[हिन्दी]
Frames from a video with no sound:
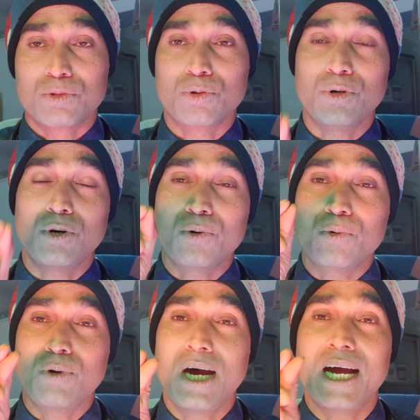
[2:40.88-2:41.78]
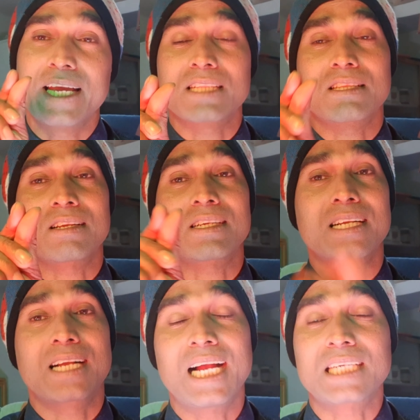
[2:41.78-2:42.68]
तो वहाँ एक तरह का
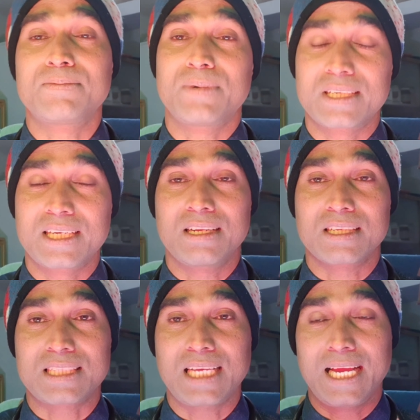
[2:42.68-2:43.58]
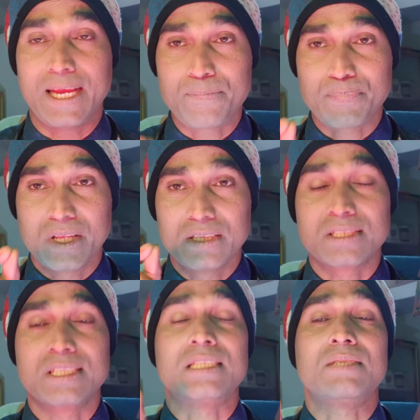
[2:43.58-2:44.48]
गाठ बनने लगता है
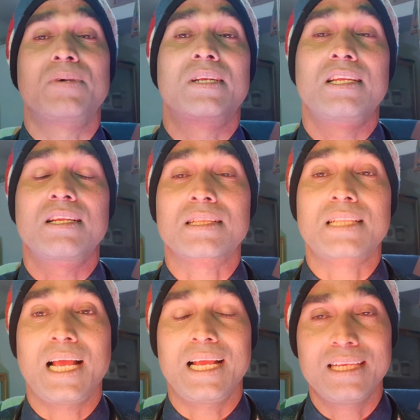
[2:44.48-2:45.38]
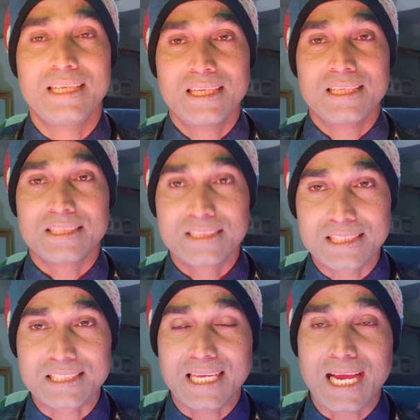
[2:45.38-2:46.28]
सिस्ट बनने लगता है
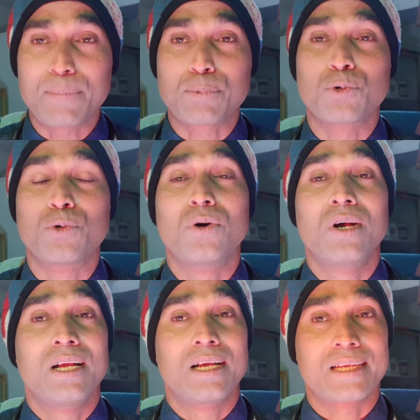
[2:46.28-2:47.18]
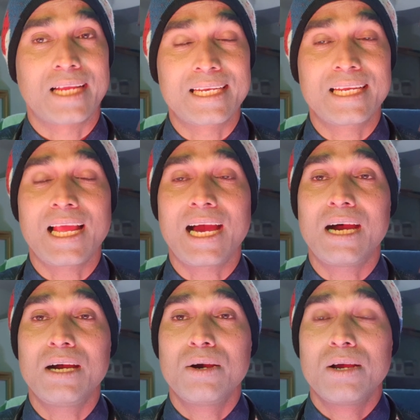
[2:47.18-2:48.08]
जिसे आपको रेनिला
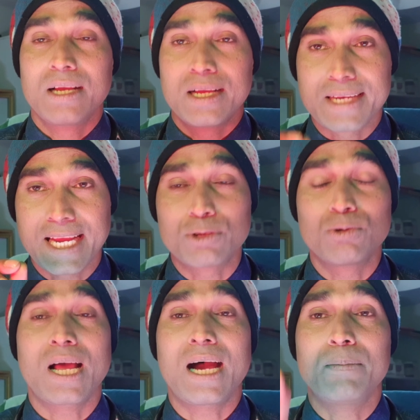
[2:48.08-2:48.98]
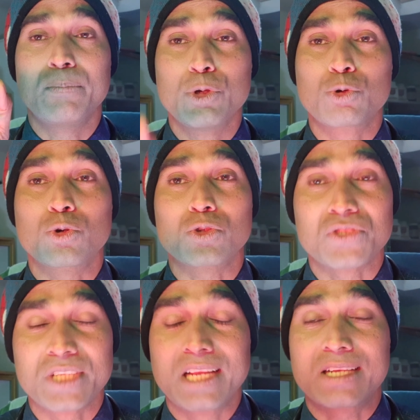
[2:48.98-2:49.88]
रेनुला
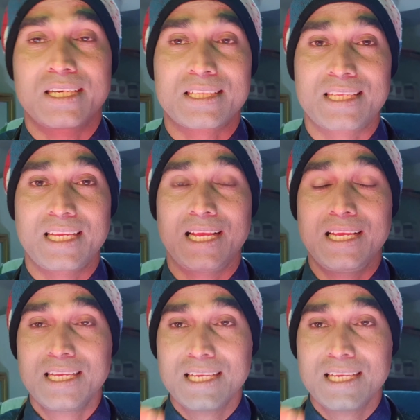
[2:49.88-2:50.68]
म्यूकोसिल कहते हैं